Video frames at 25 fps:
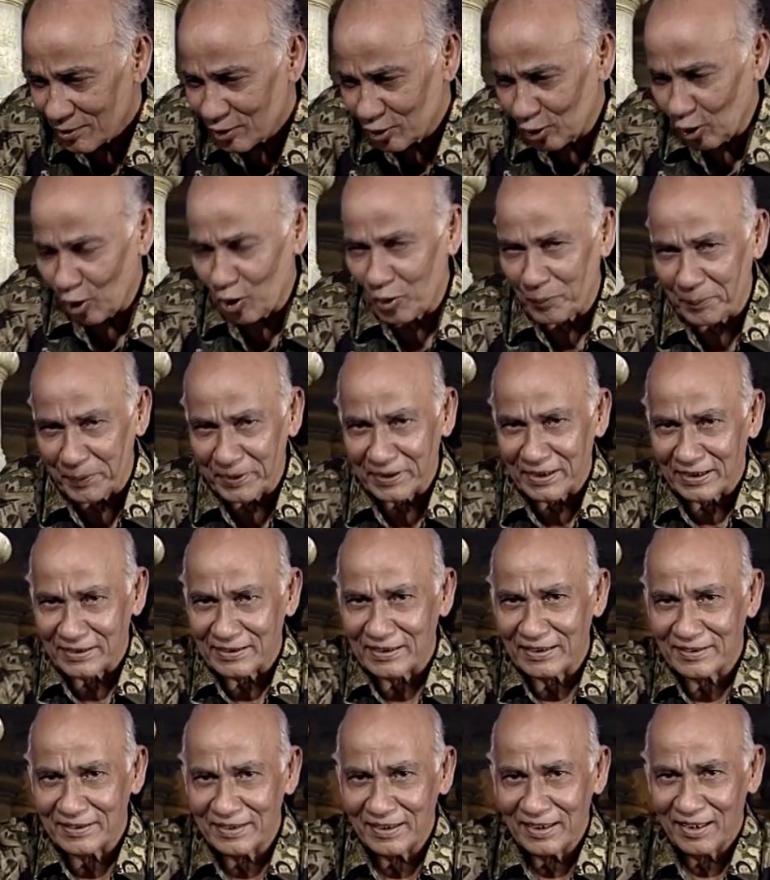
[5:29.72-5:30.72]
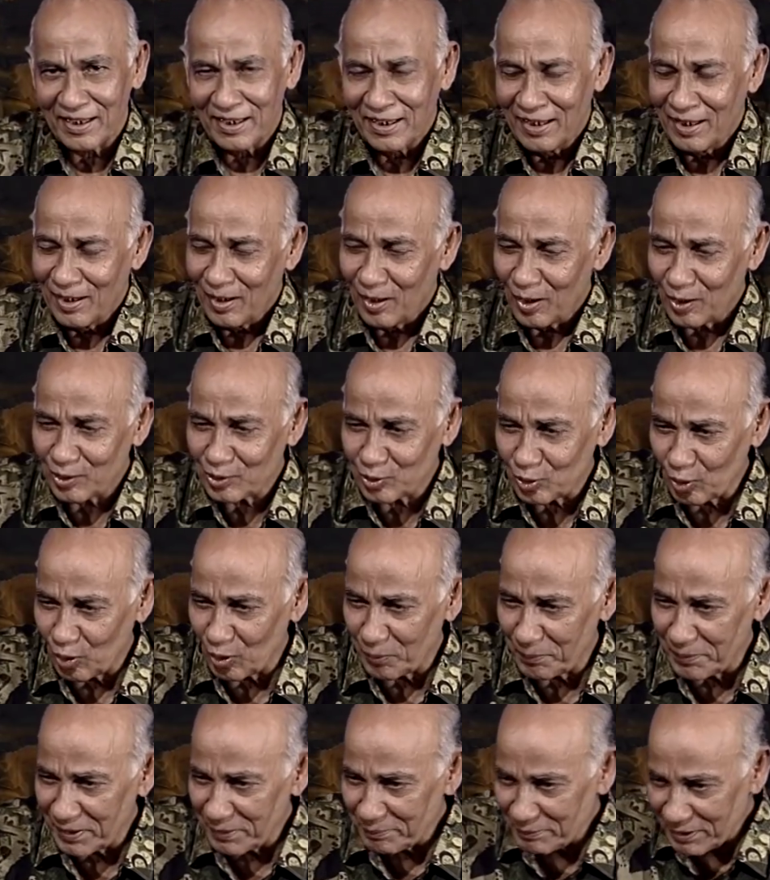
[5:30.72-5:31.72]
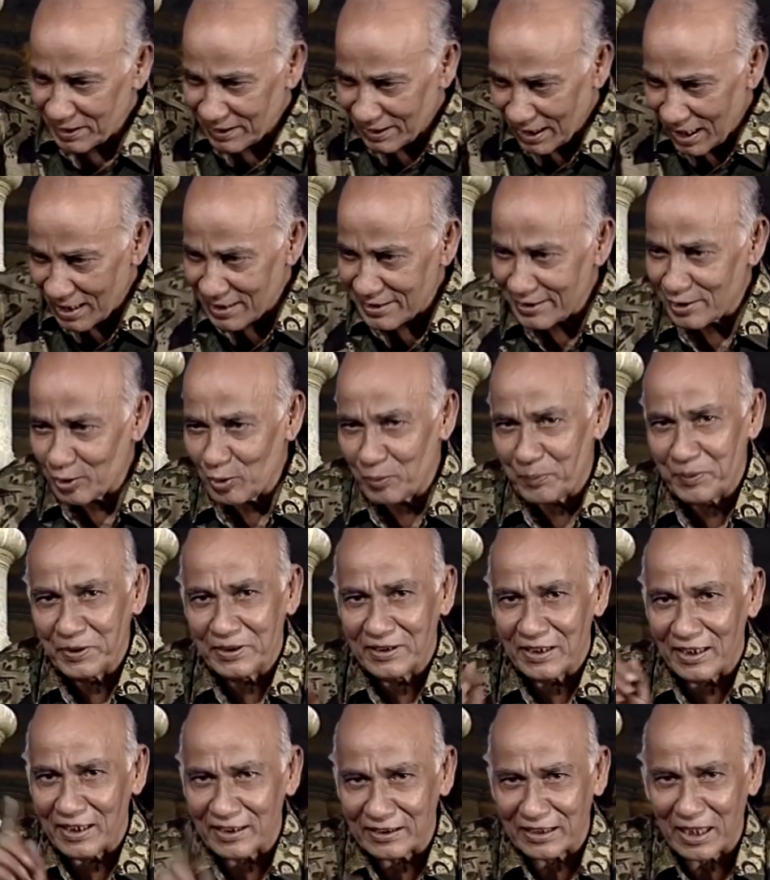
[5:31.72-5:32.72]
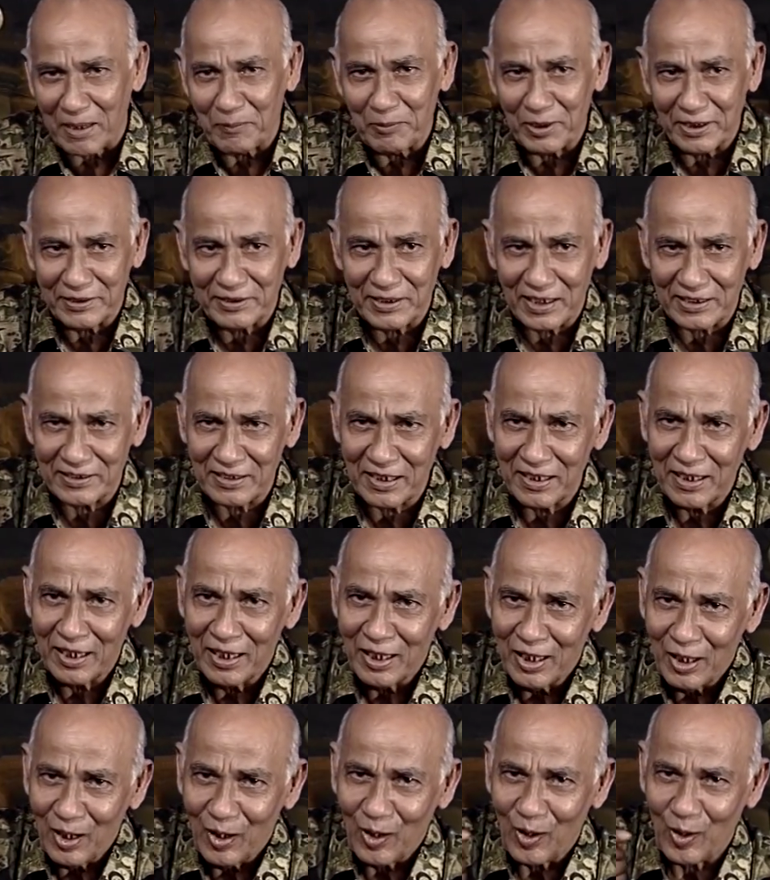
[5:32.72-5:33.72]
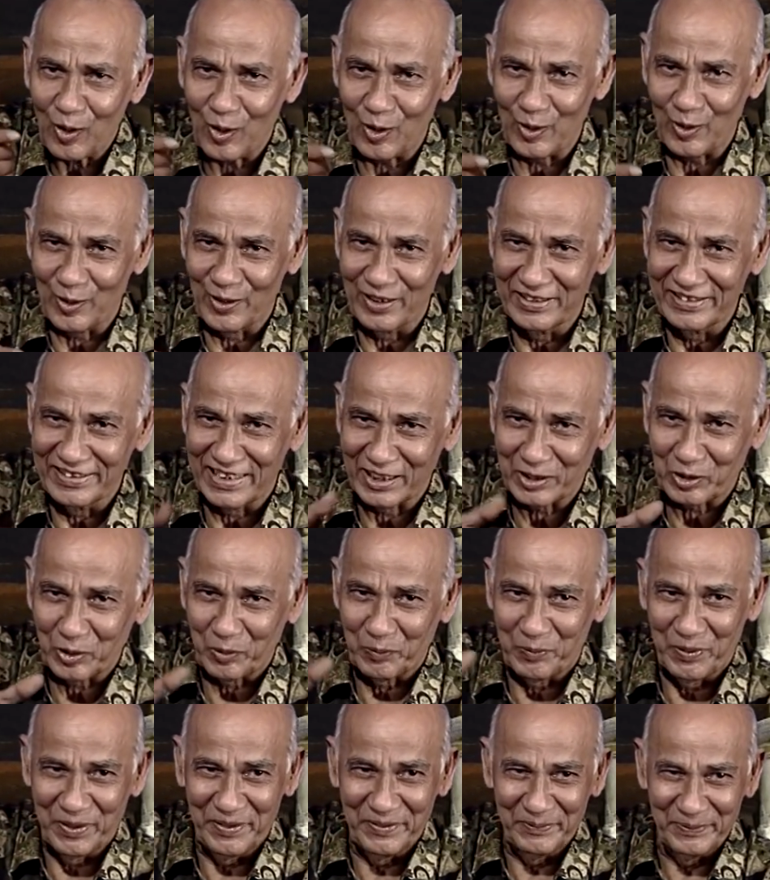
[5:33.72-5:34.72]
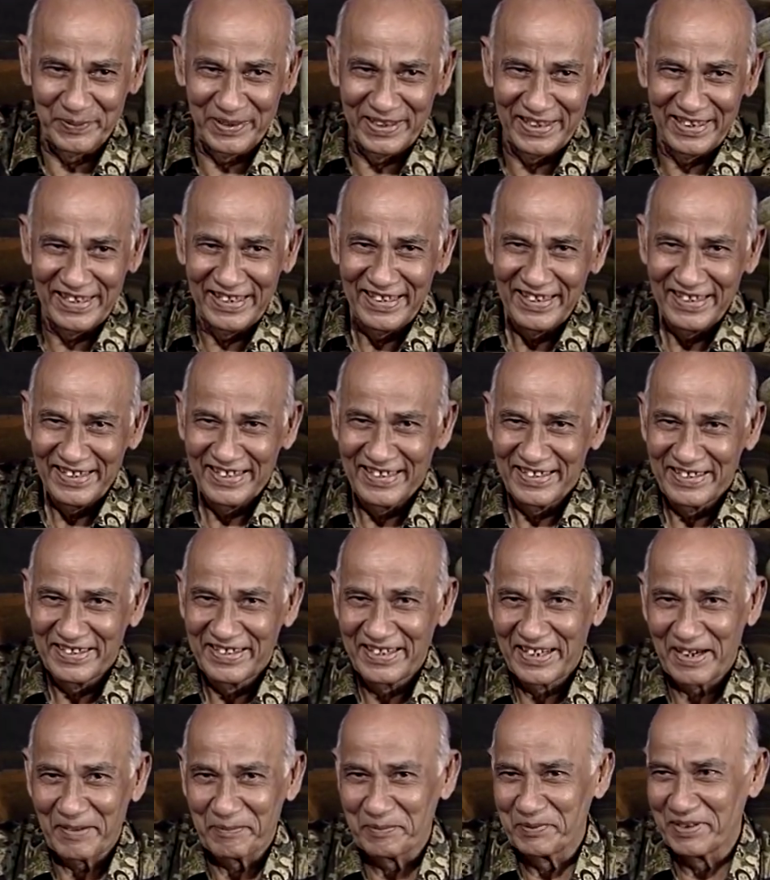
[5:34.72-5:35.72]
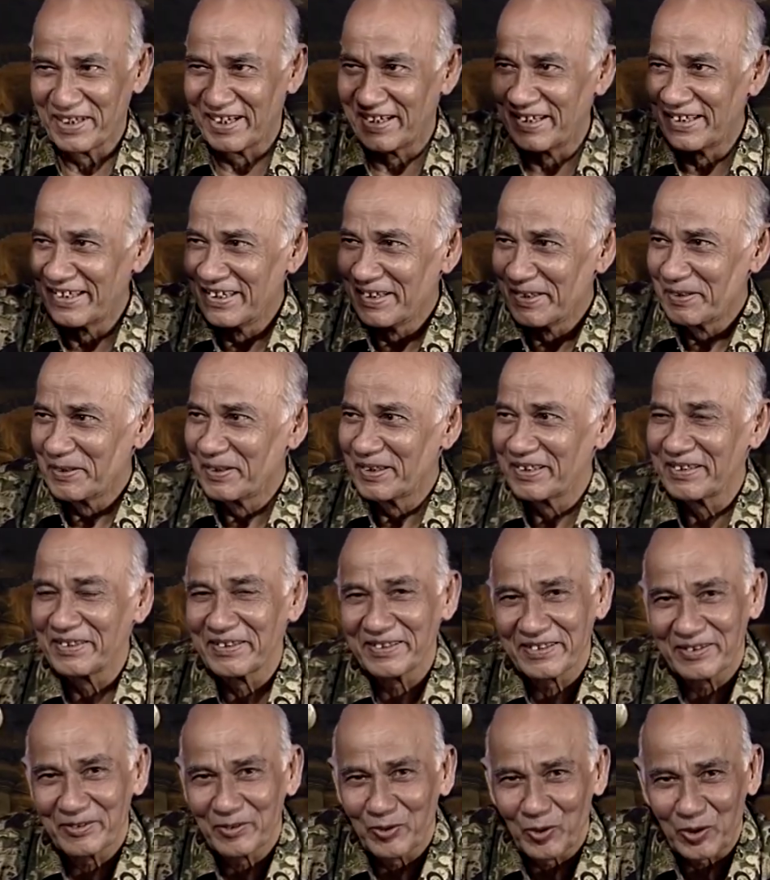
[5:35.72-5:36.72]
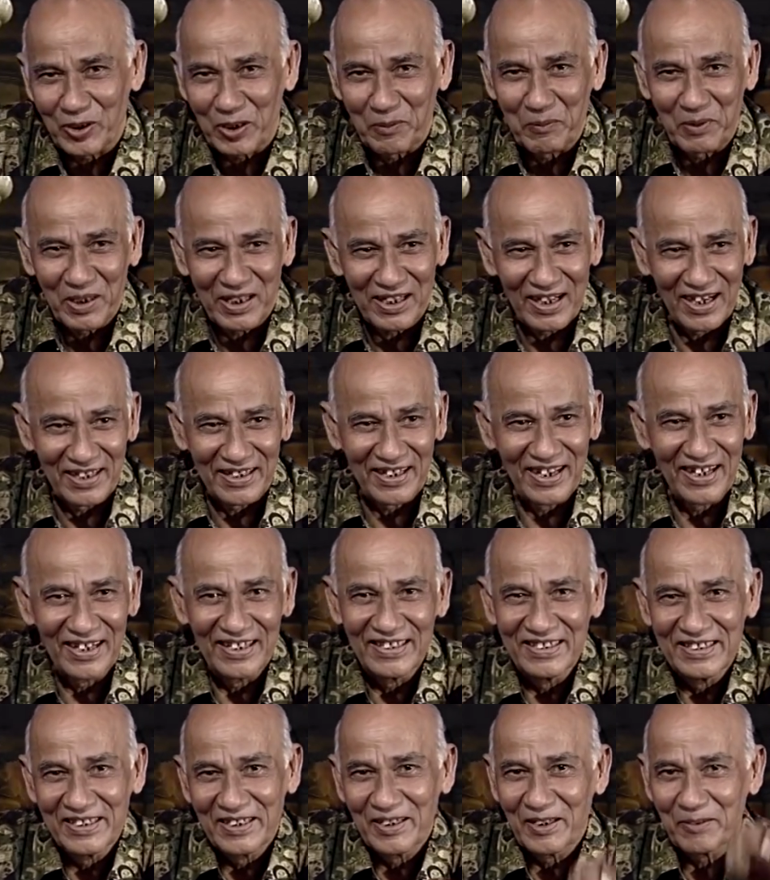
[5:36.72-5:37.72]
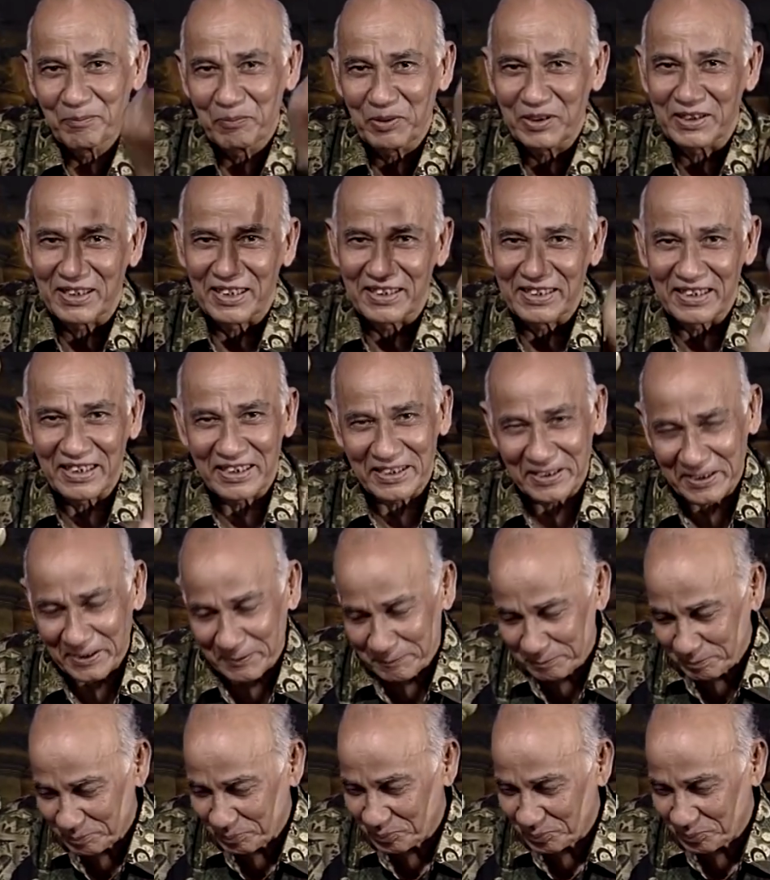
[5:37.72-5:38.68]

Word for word: सौ रुपये देते थे और सौ रुपये में नाइन्टी रुपीज़ की किताब लेता था और दस रुपये अपना होटल में खाना पिक्चर देखना